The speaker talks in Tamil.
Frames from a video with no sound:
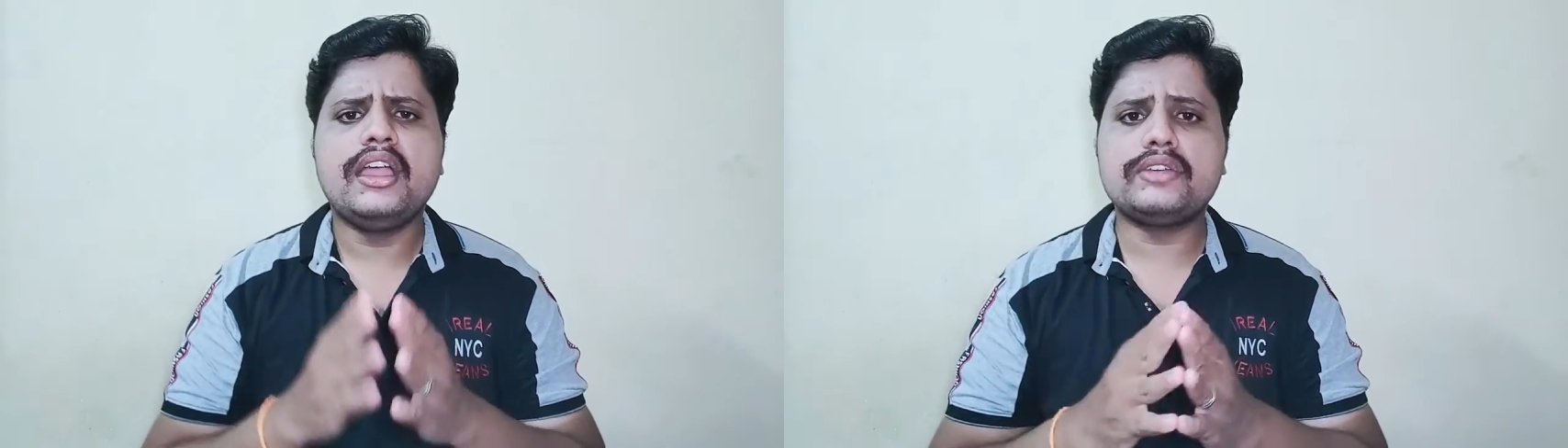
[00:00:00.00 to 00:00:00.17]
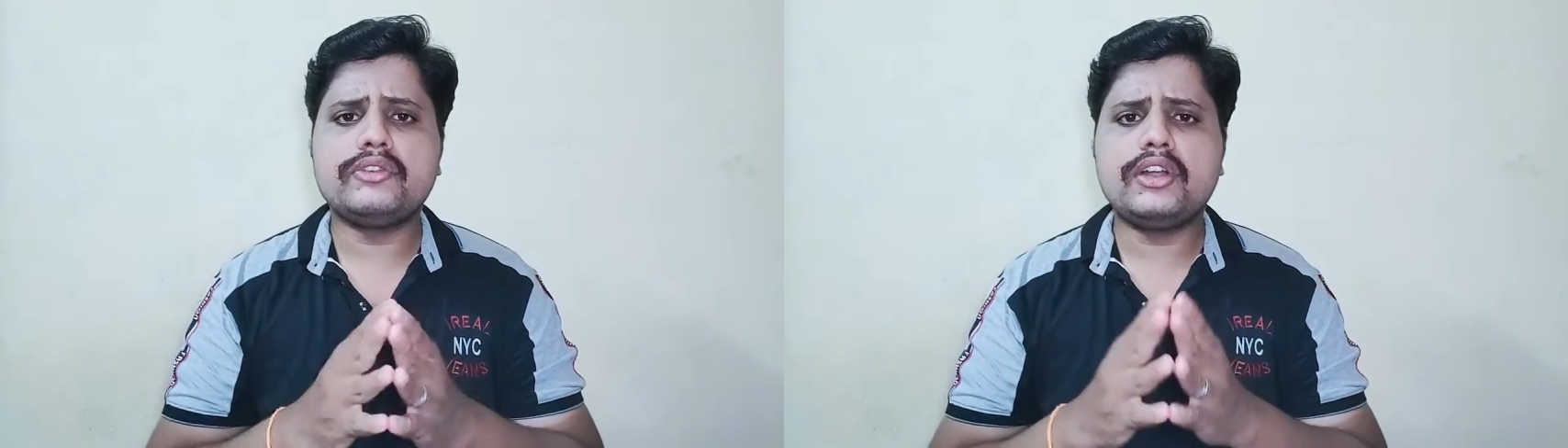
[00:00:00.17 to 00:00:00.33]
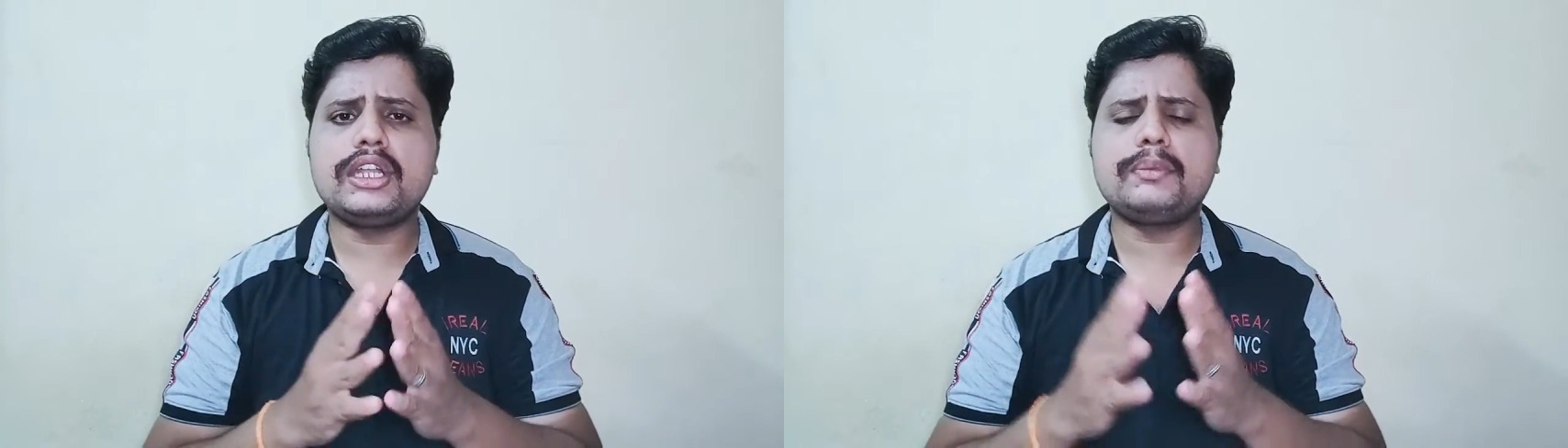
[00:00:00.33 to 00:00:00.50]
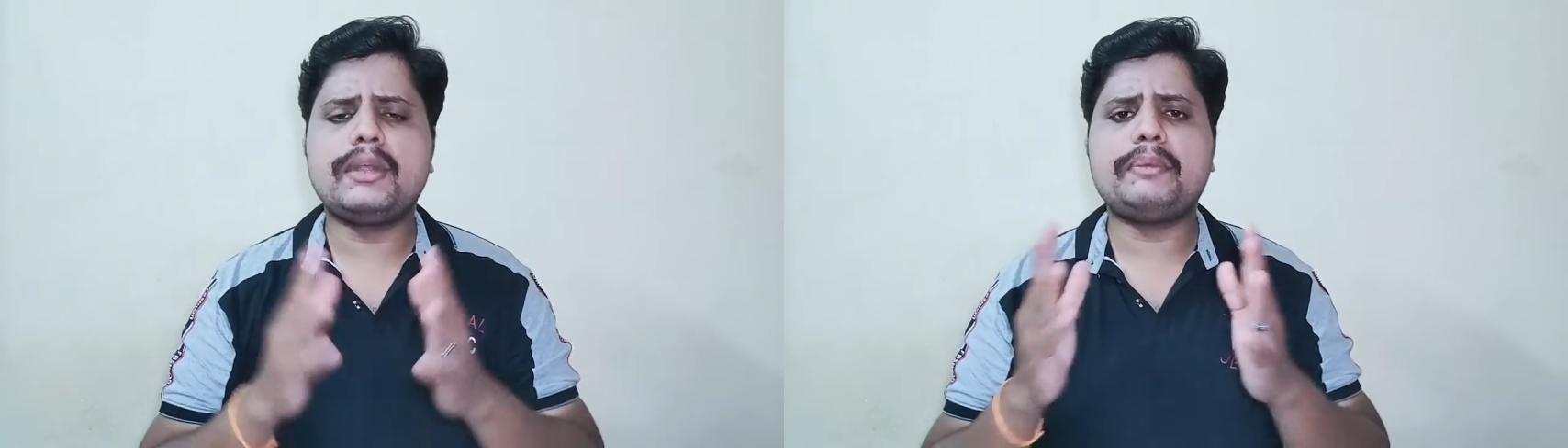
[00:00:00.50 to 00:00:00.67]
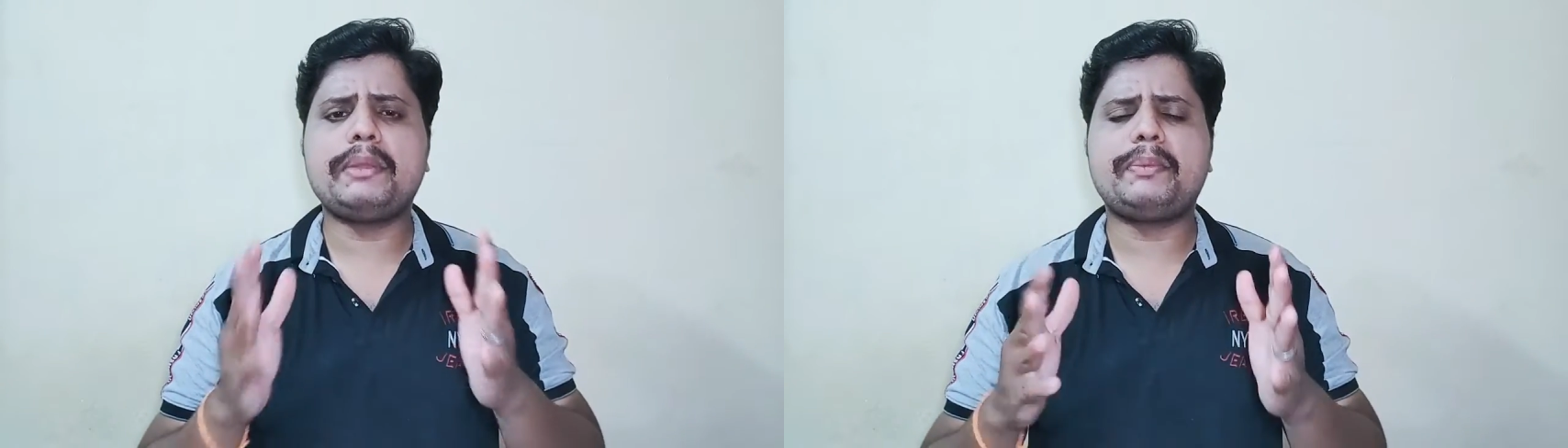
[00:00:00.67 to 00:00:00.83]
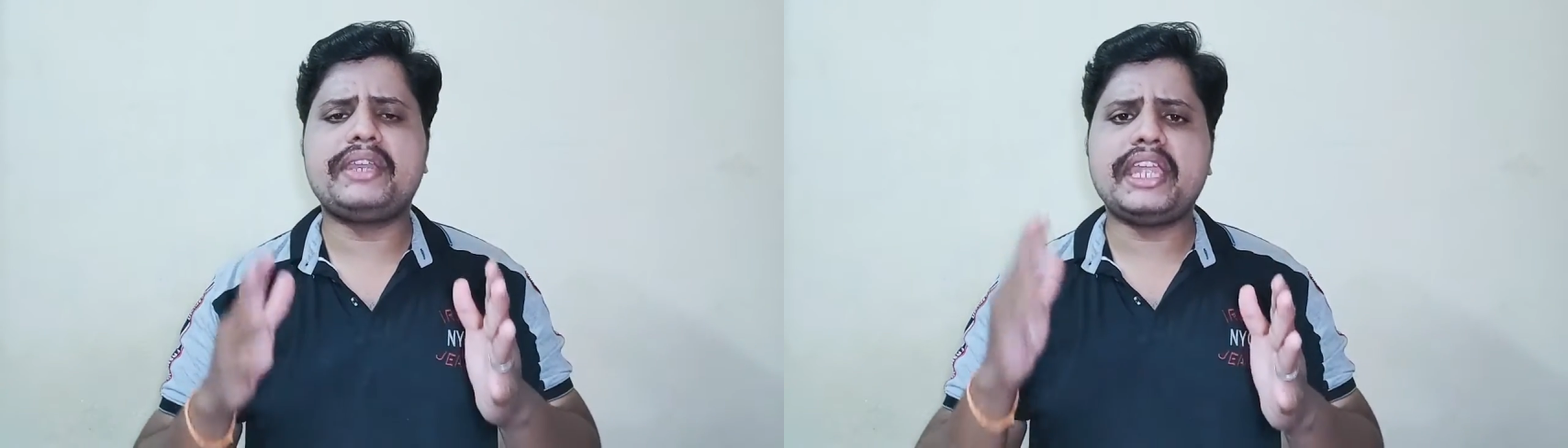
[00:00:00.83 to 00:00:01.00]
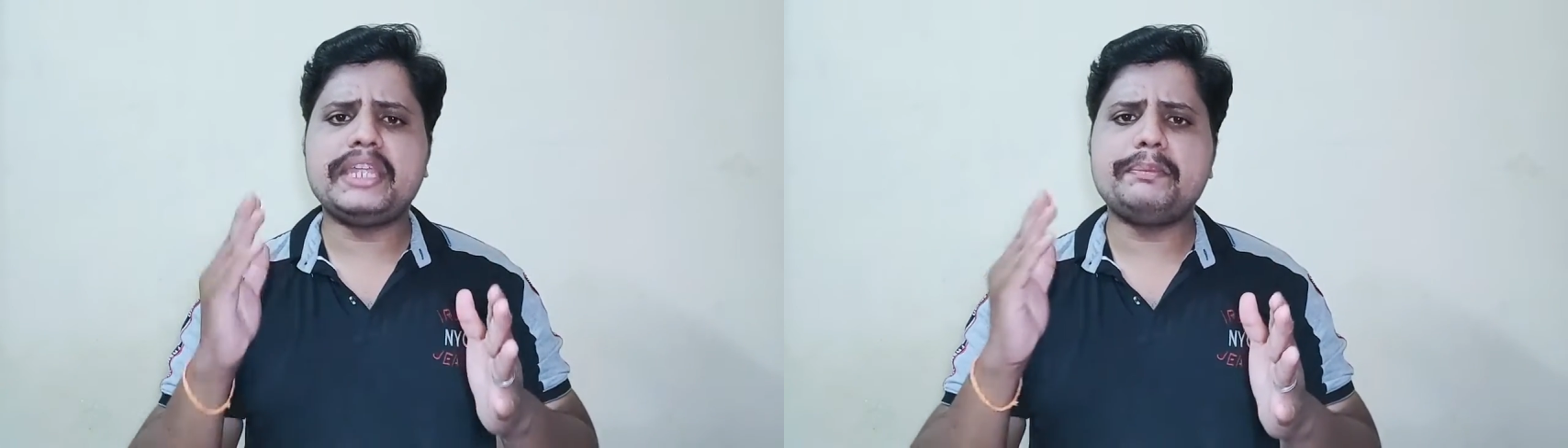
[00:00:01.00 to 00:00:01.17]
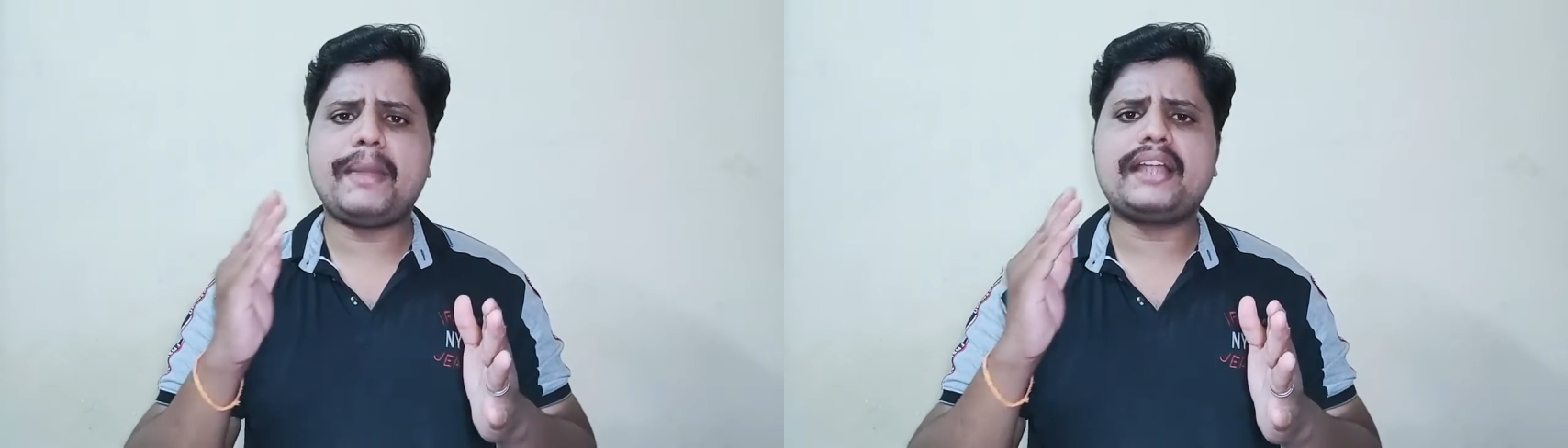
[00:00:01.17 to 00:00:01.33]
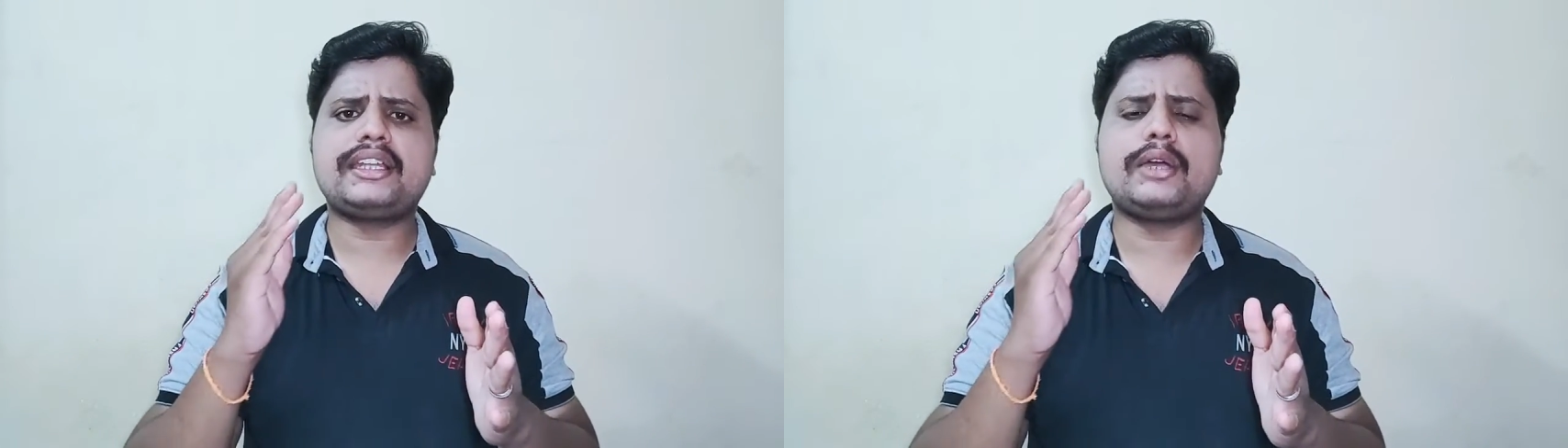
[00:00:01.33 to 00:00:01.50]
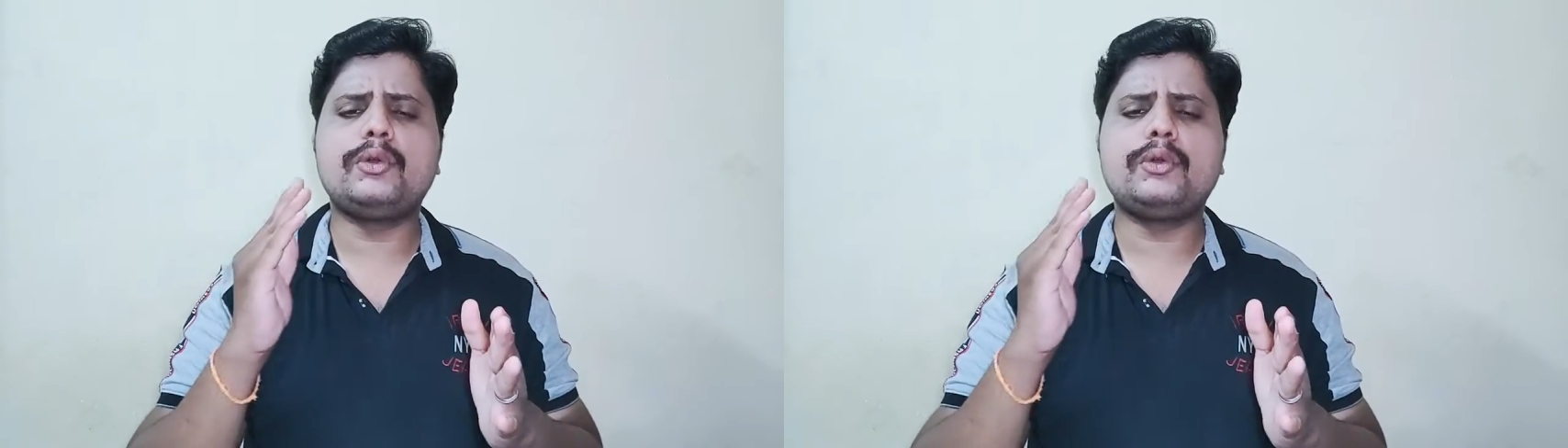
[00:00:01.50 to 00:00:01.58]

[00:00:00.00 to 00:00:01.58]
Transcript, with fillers: வேர்ல்டு ஃபுல்லாமே பெரிய இம்பாக்டை